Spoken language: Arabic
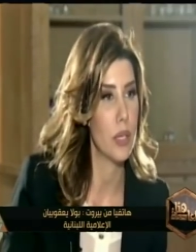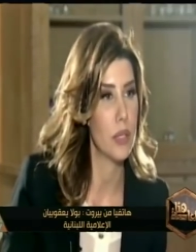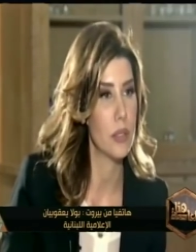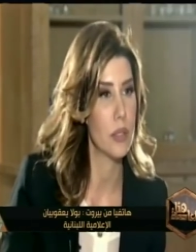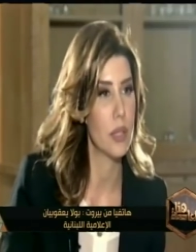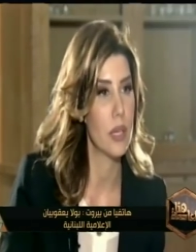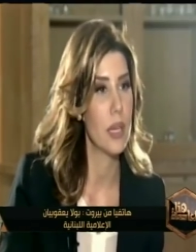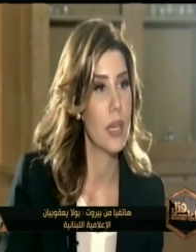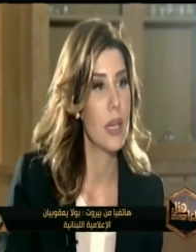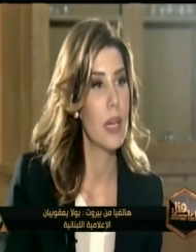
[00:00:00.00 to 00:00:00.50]

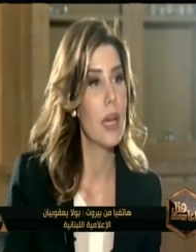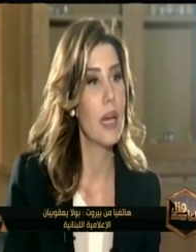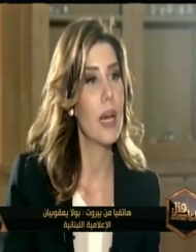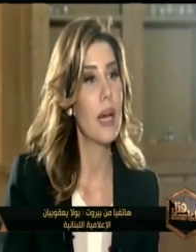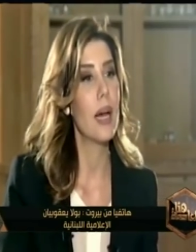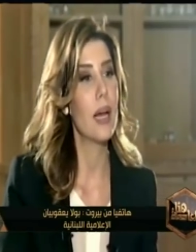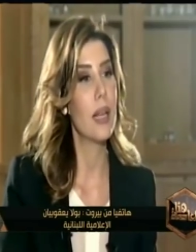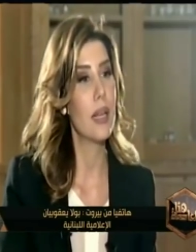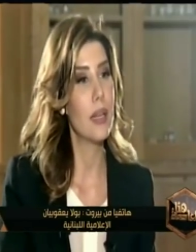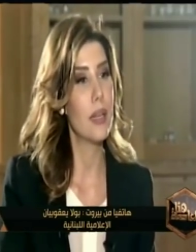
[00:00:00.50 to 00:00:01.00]
بعتقد
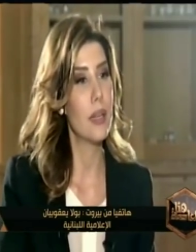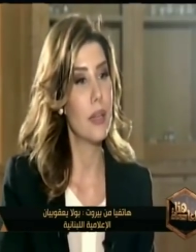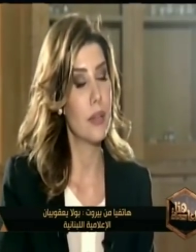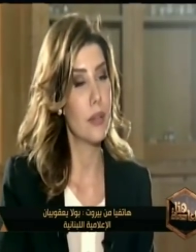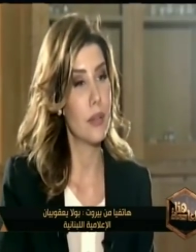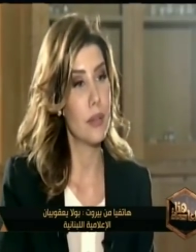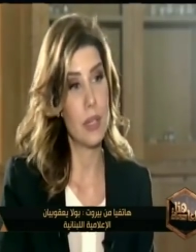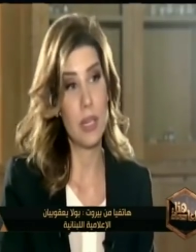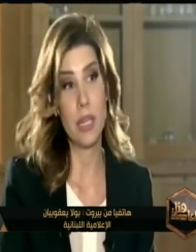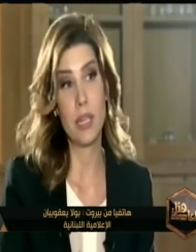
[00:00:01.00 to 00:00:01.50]
تسرعوا
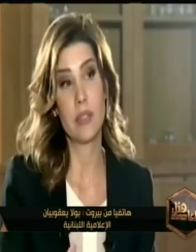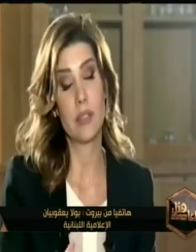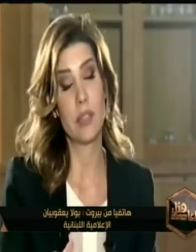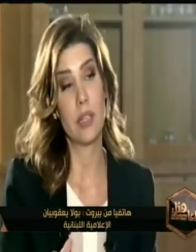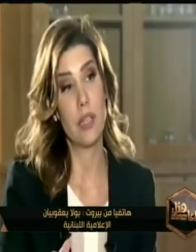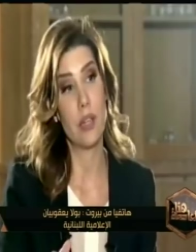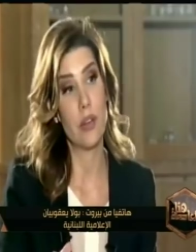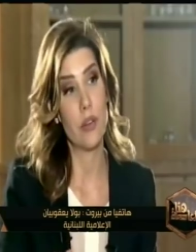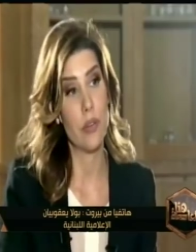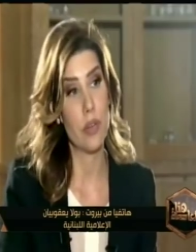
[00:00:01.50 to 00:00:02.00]
بهذا
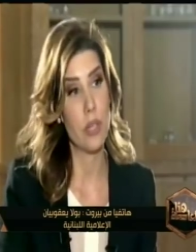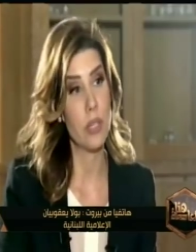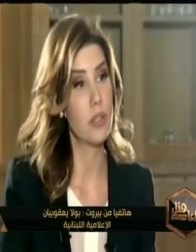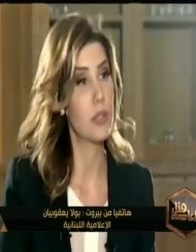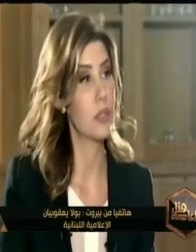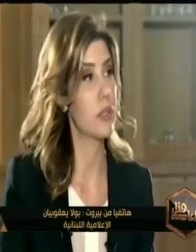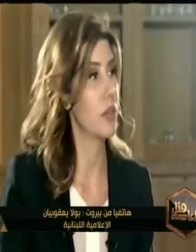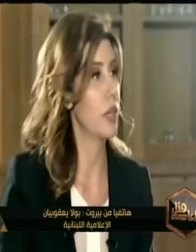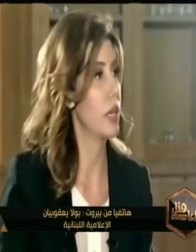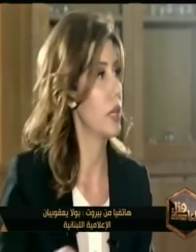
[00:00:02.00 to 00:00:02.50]
القرار وكانوا
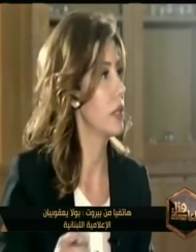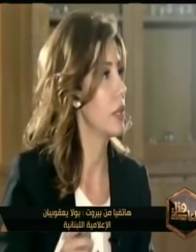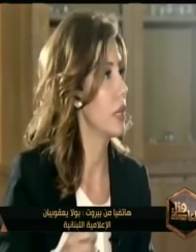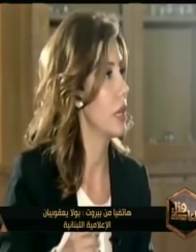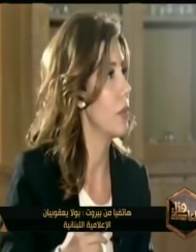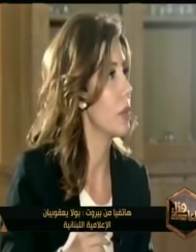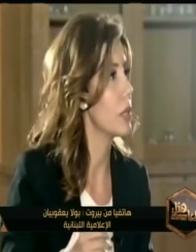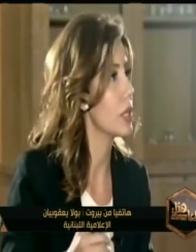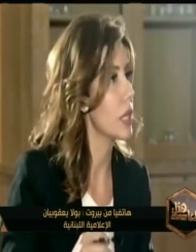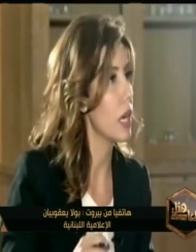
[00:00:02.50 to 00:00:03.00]
بجو
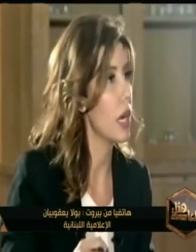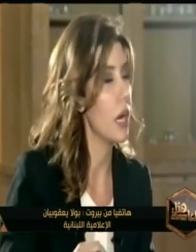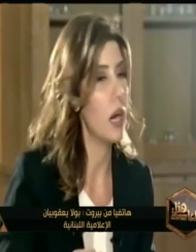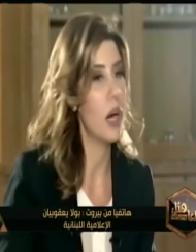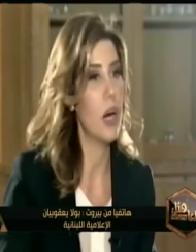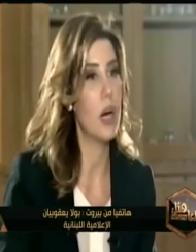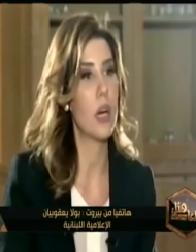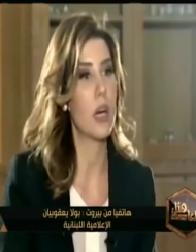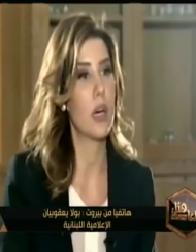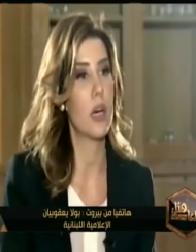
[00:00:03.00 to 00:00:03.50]
مختلف هيدا
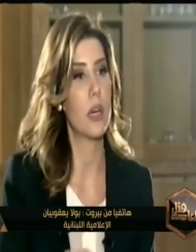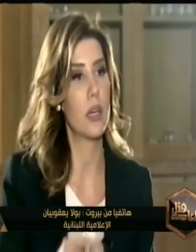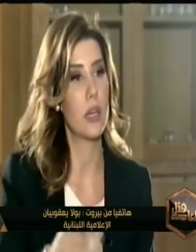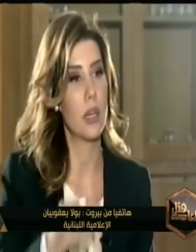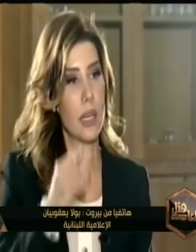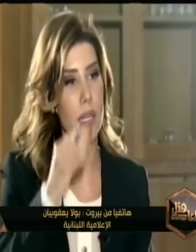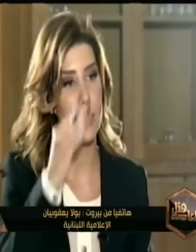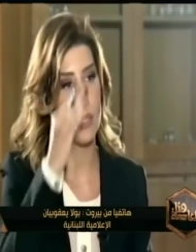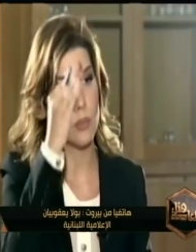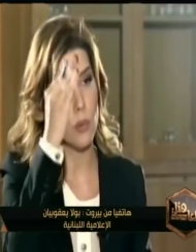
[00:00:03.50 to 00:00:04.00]

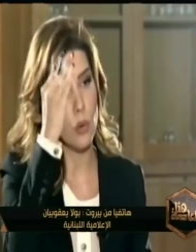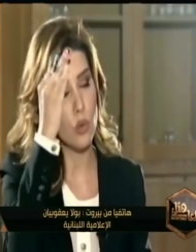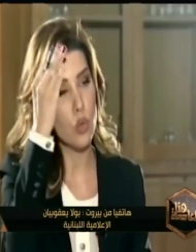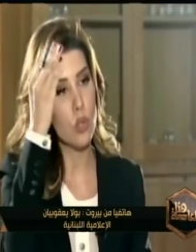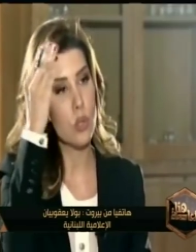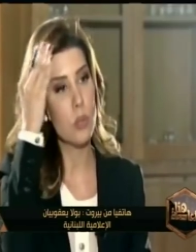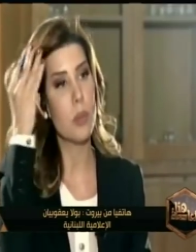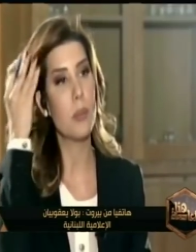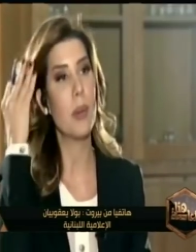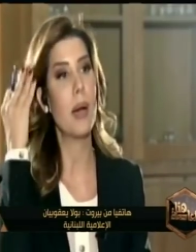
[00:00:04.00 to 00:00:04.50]
انطباع
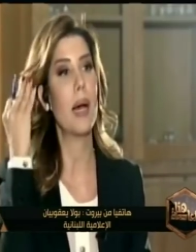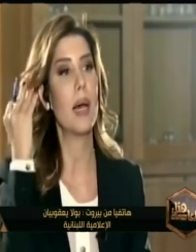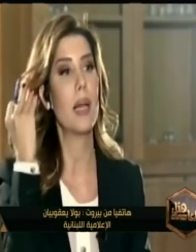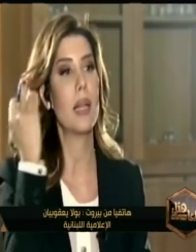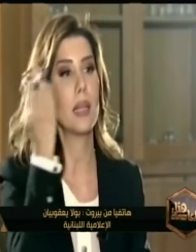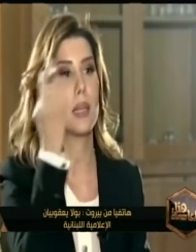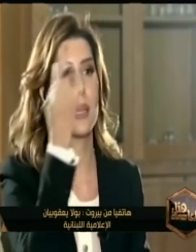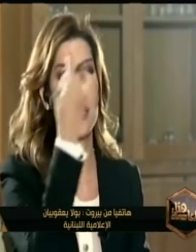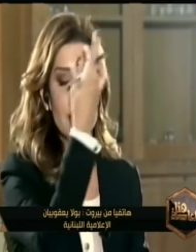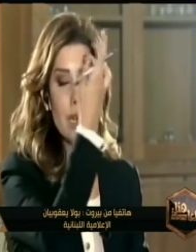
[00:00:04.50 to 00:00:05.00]
والا ما
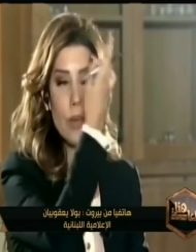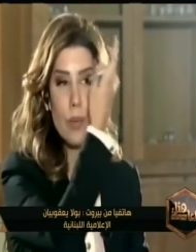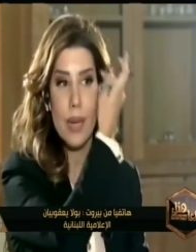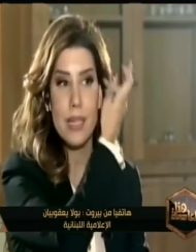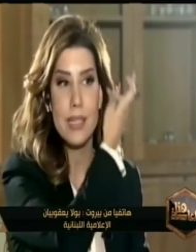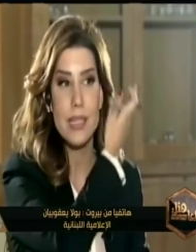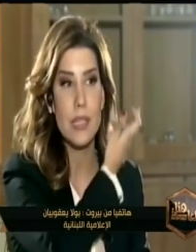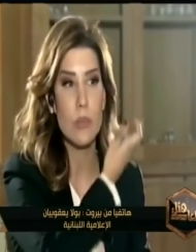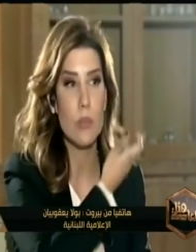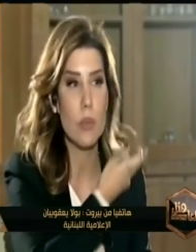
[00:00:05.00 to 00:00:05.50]
بفهم غير
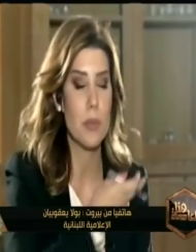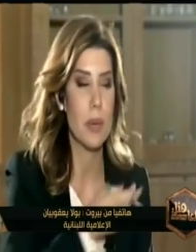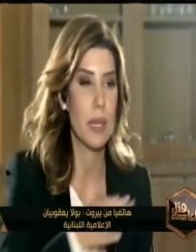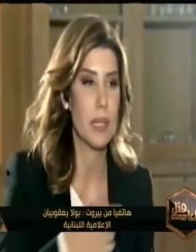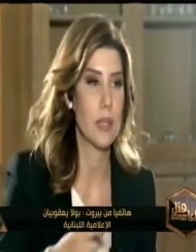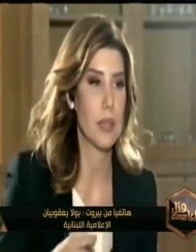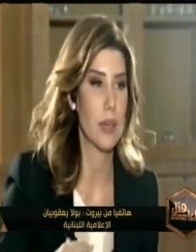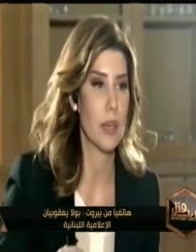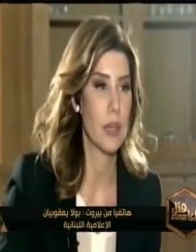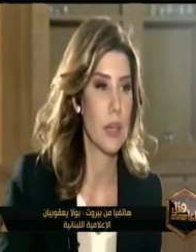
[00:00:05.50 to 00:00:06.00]
هيك ليه آه، بدهم